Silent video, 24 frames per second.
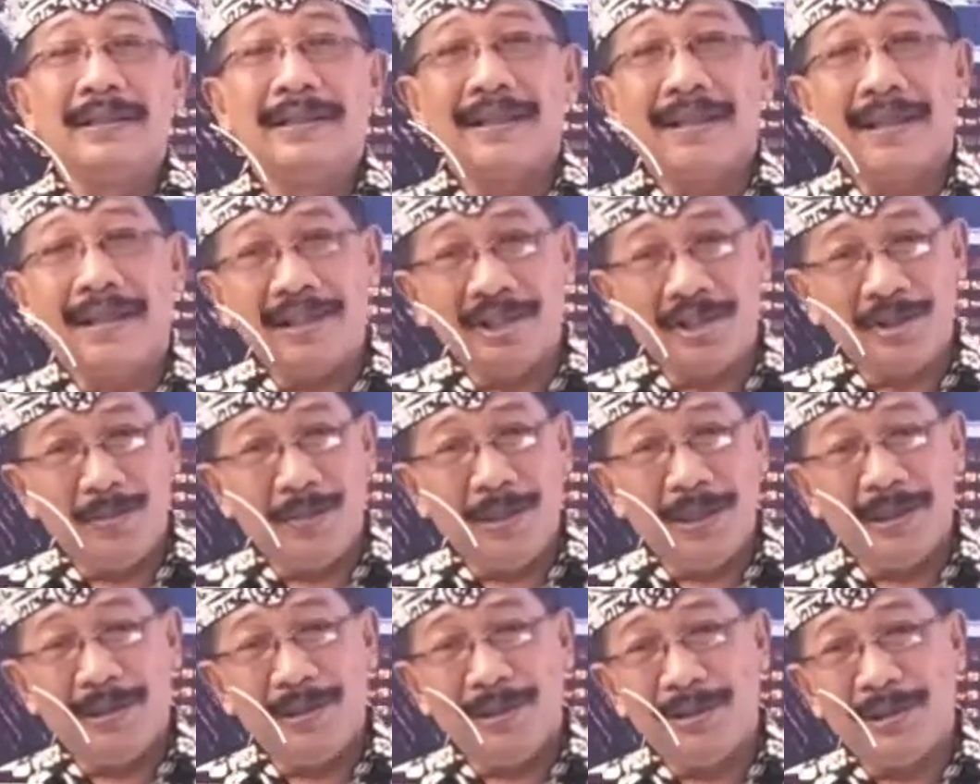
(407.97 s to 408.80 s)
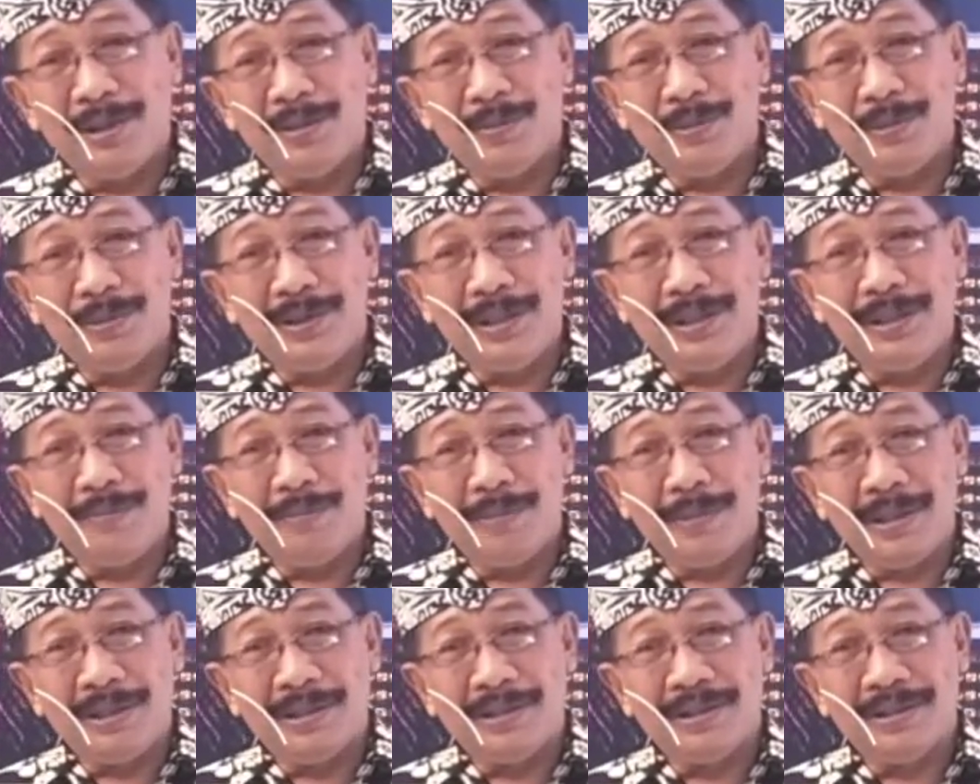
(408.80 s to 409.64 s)
karisma Indonesia musik
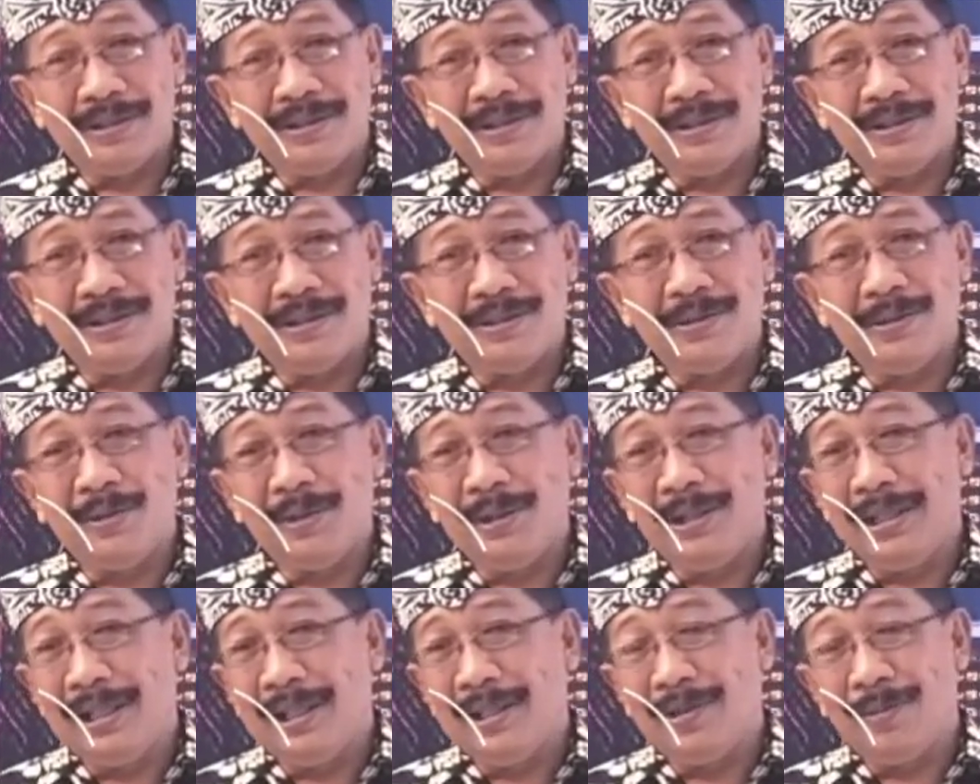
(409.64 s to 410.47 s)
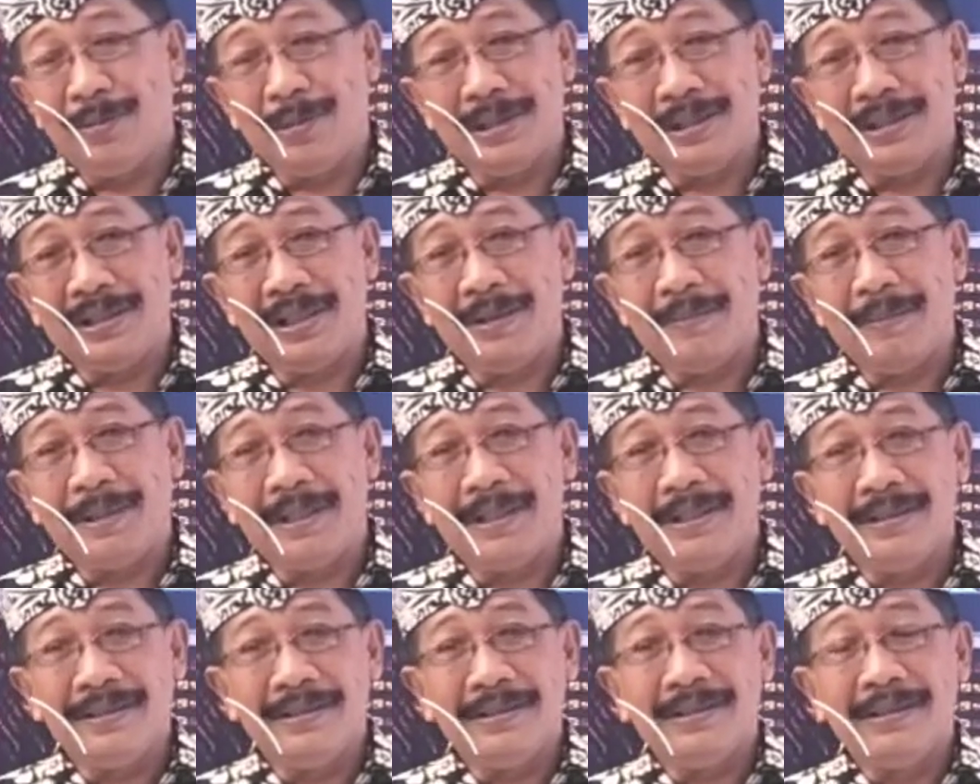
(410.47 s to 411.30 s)
Mas Joni atau Mas
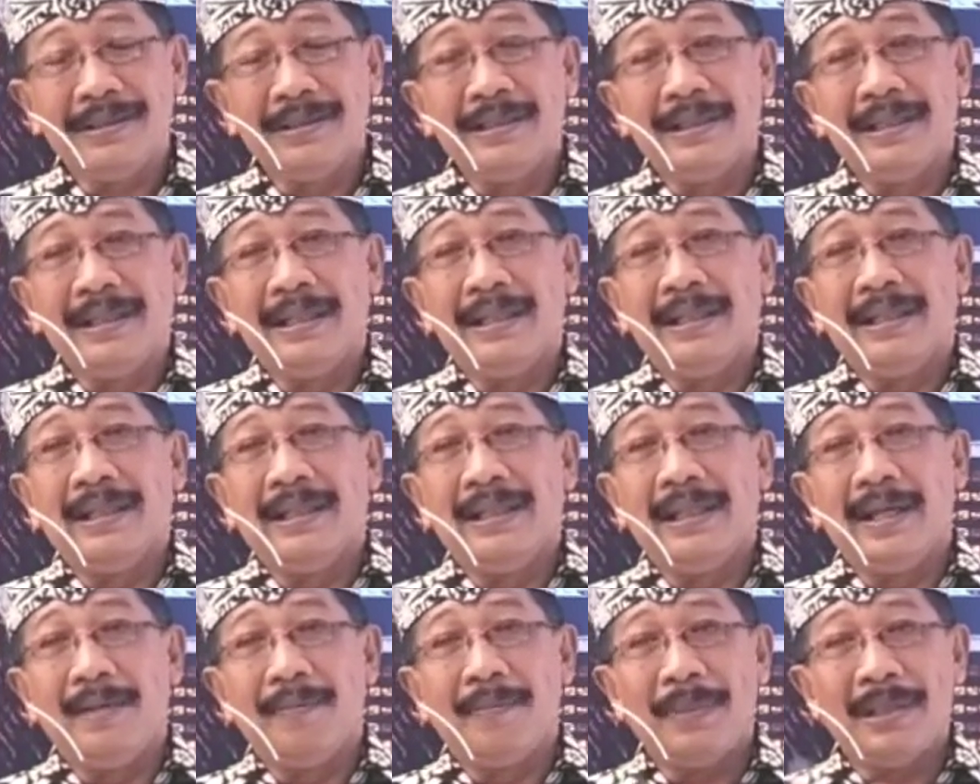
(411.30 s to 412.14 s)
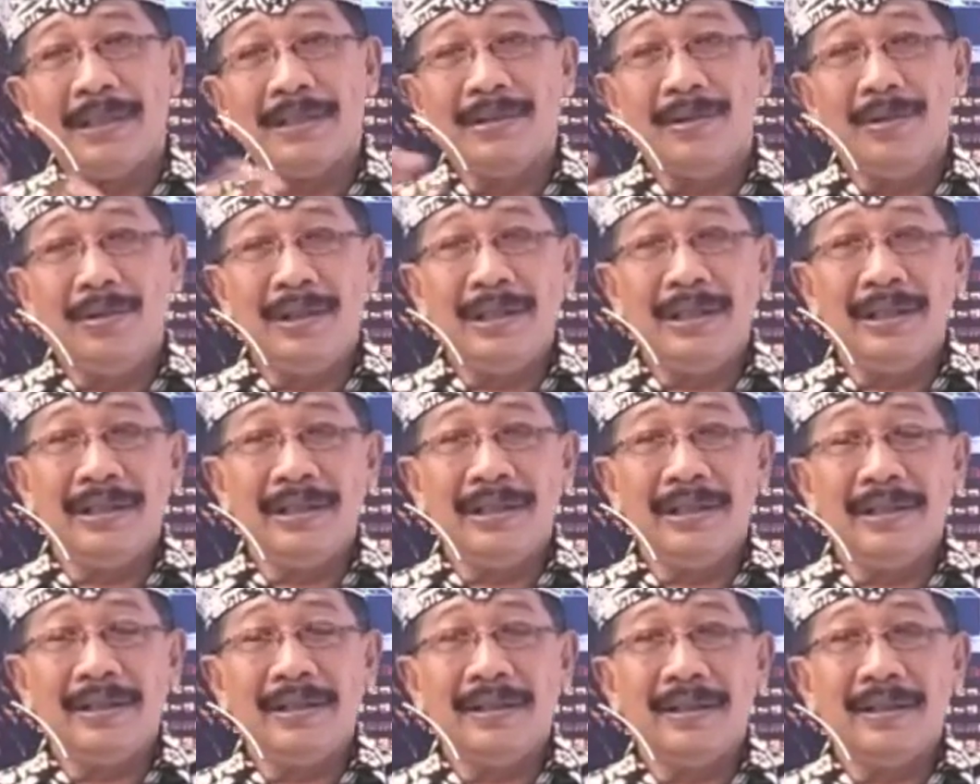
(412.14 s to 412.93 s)
siapa lah Mas Joni